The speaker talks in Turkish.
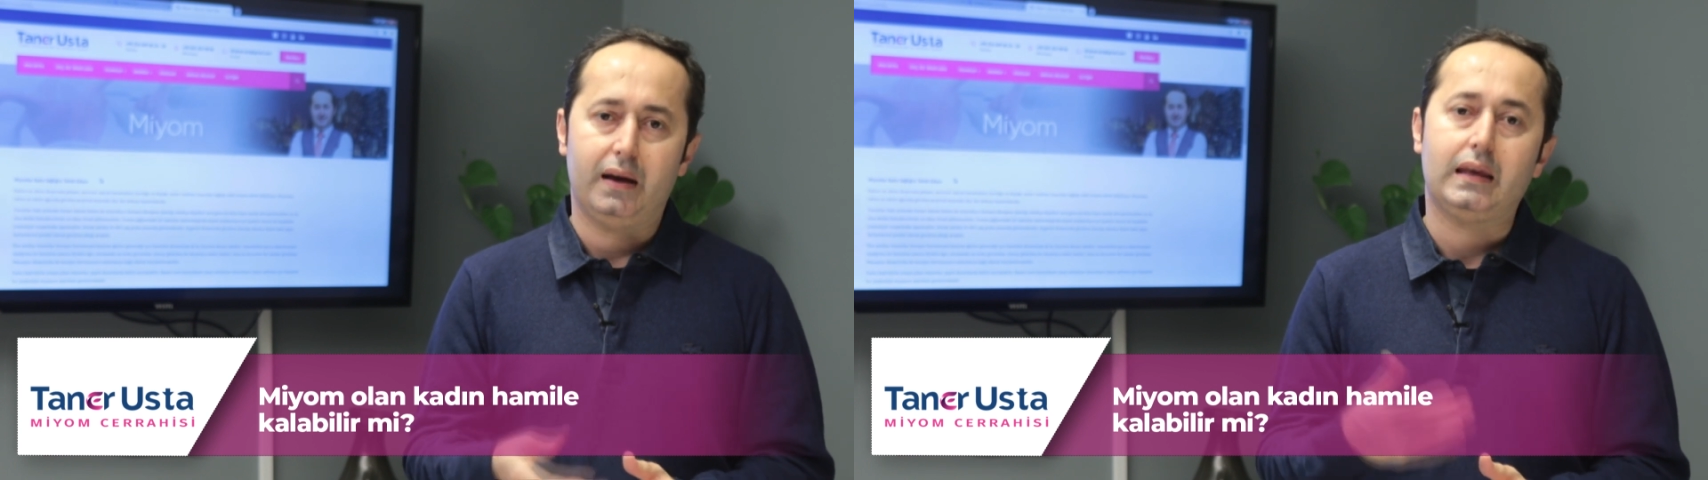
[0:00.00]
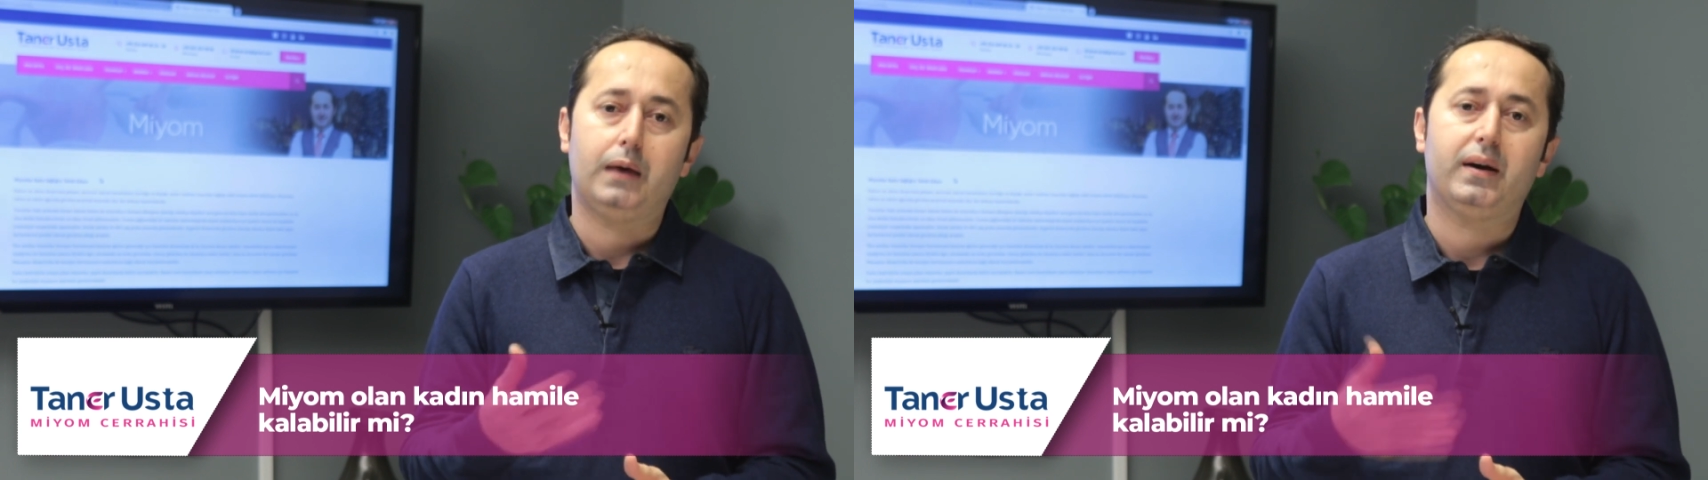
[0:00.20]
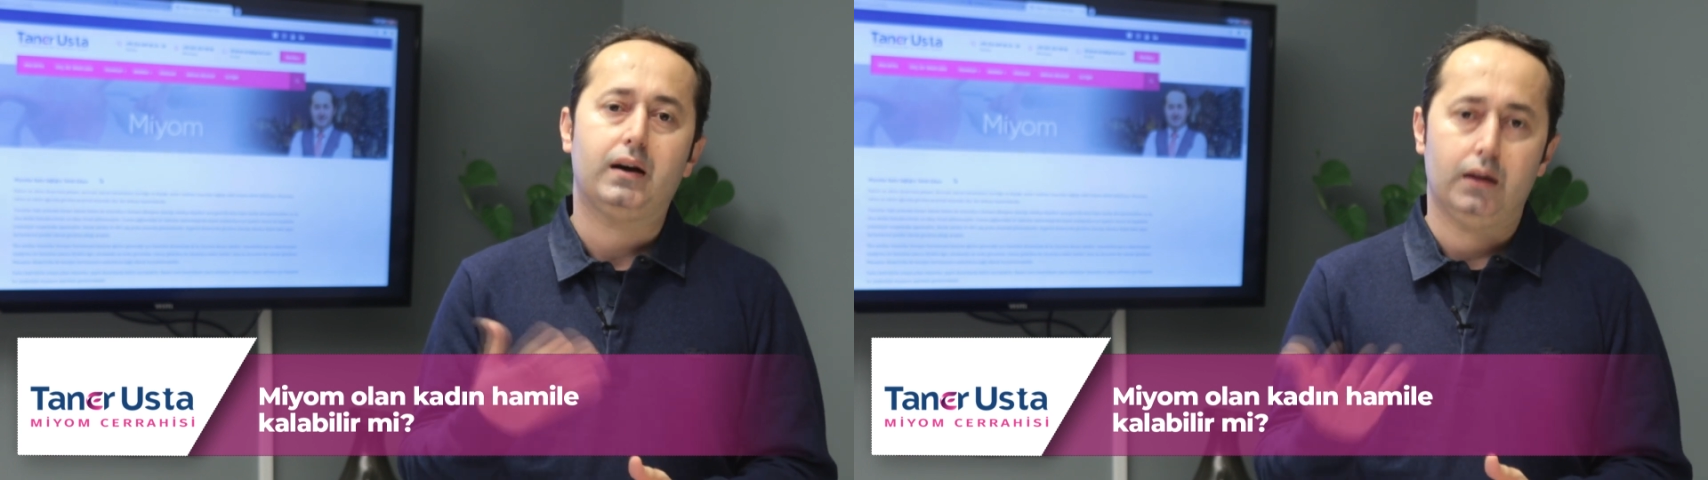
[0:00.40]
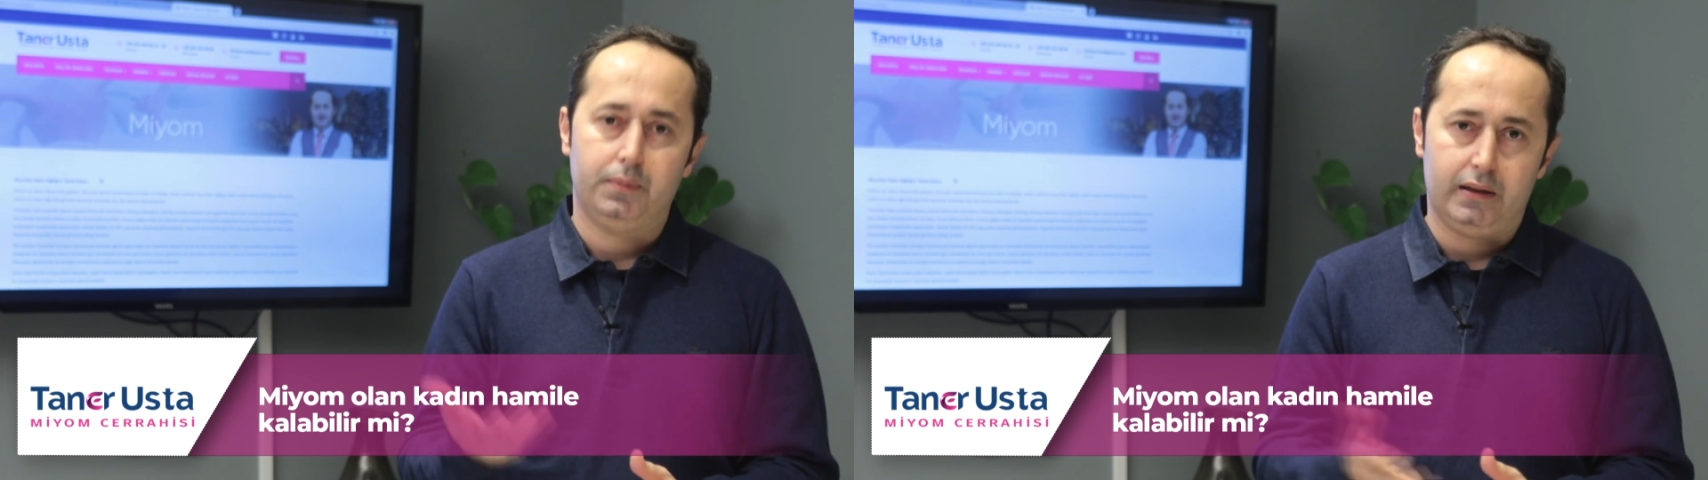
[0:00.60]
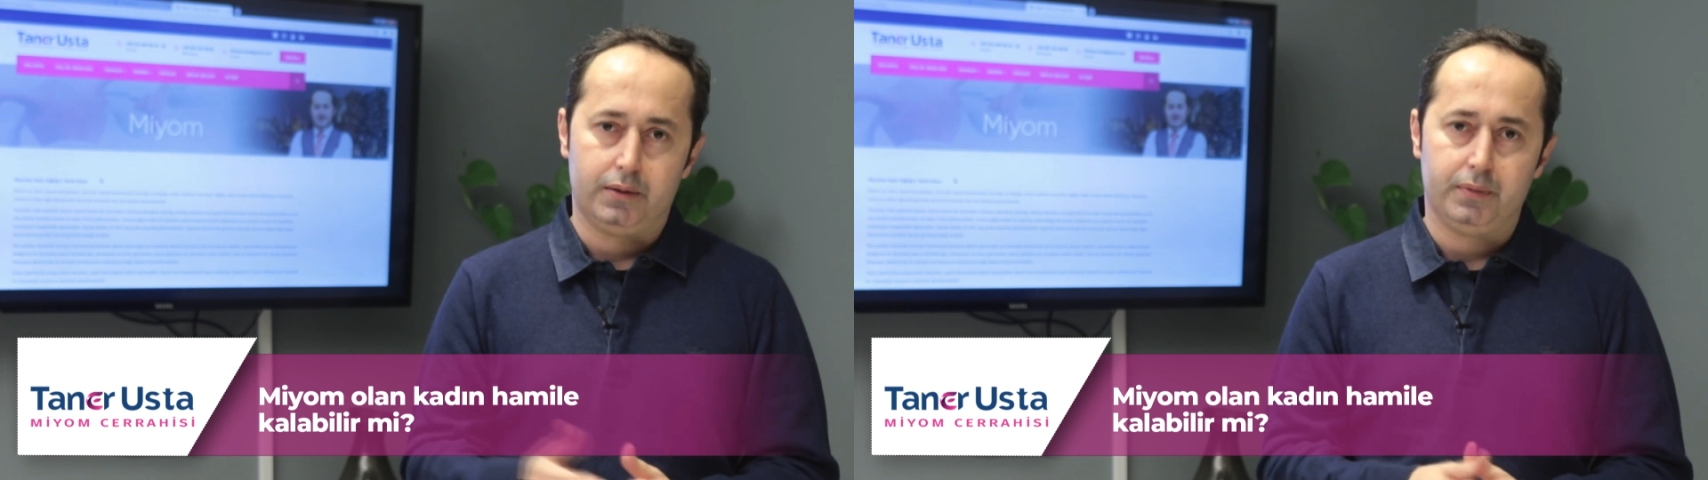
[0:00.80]
ben gebe
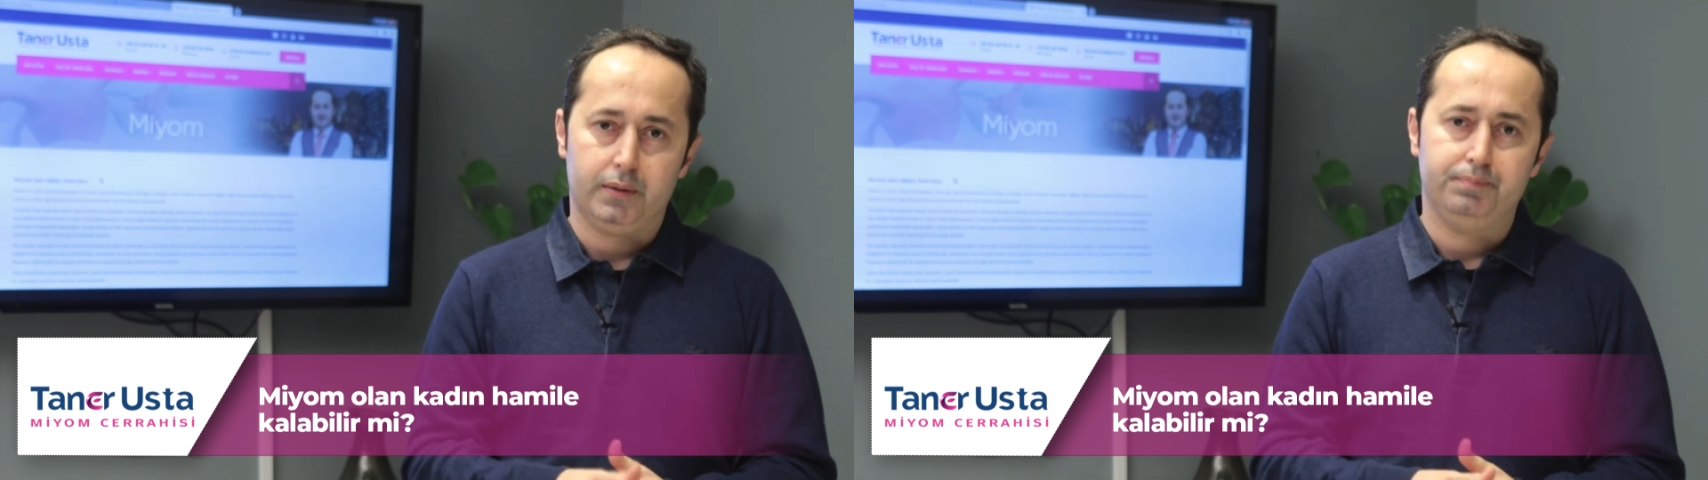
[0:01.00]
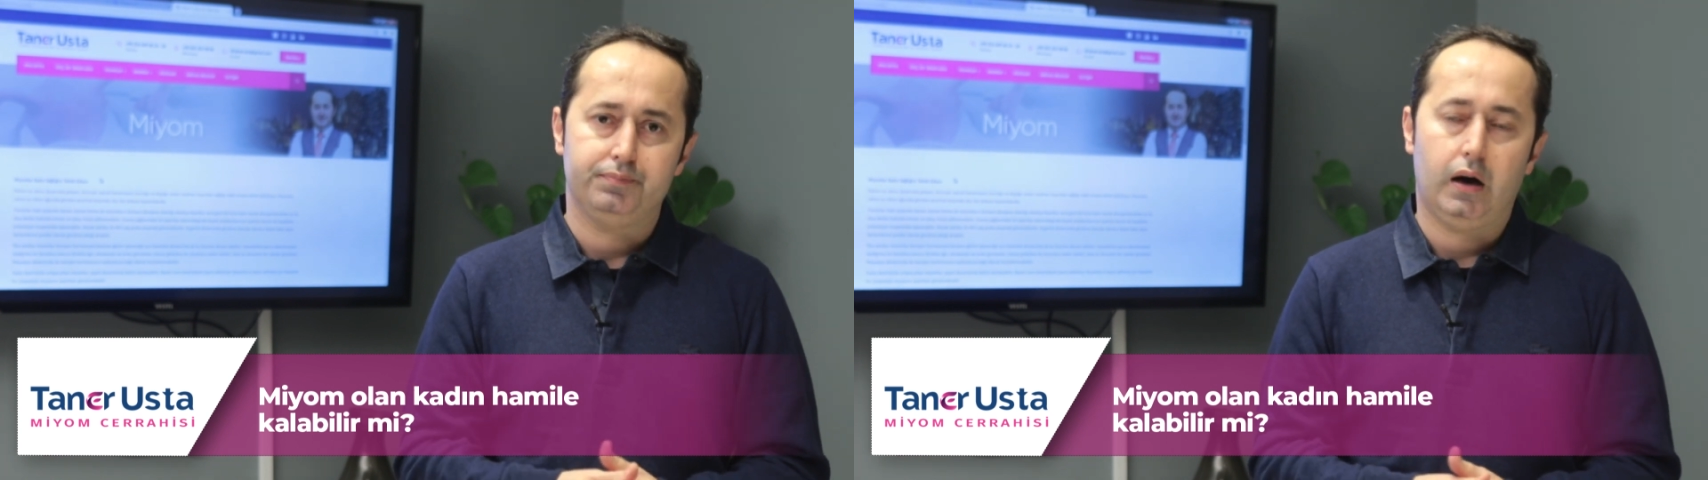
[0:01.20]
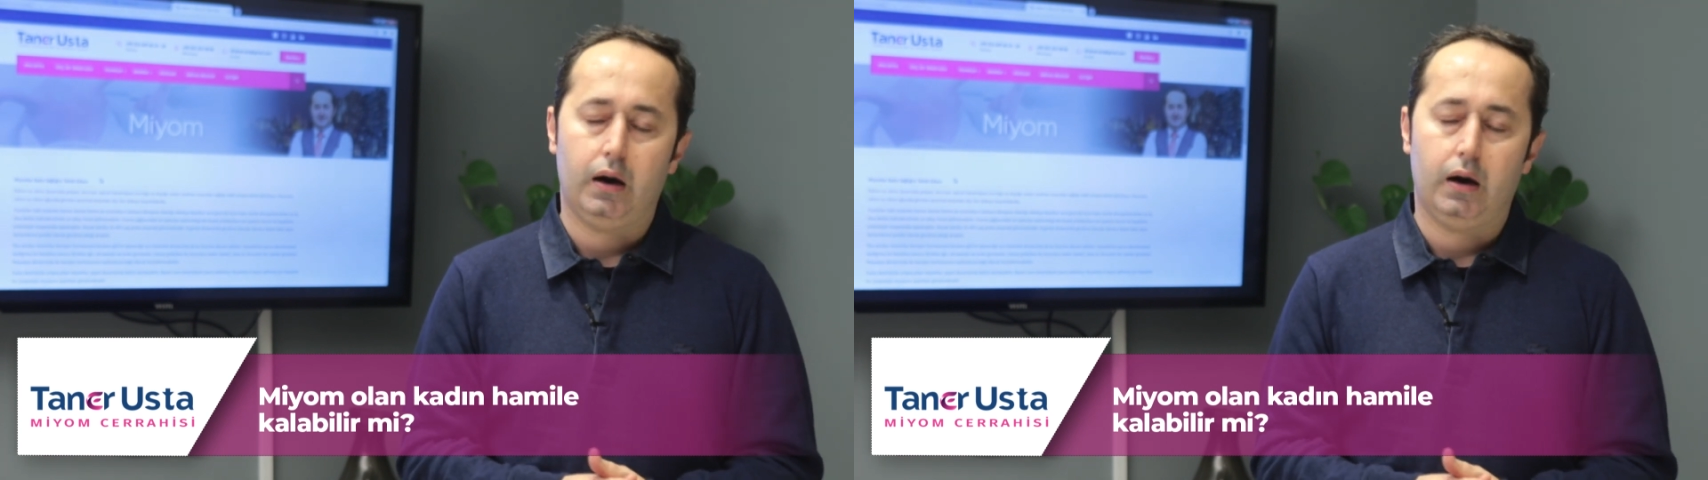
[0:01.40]
kalabilir miyim?